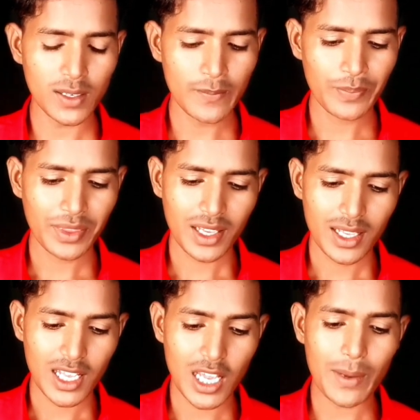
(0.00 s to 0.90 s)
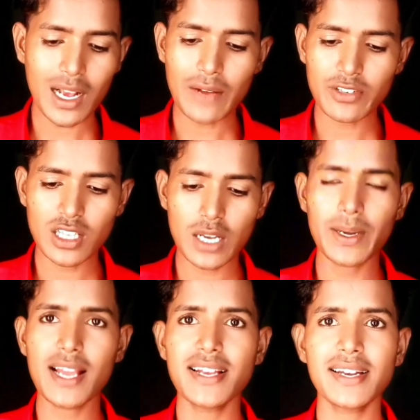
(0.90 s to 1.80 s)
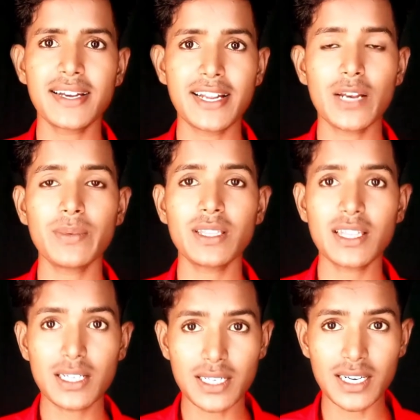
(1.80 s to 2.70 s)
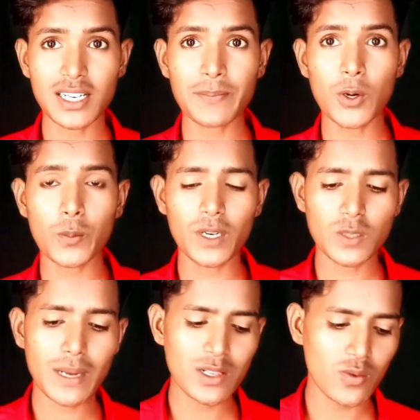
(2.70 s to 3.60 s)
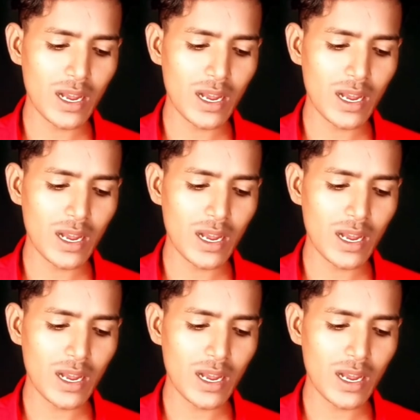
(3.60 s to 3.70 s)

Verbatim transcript: है कैमरा काफ़ी ज़्यादा बढ़िया है एंड रियलमी थर्टीन प्रो प्लस फाइव जी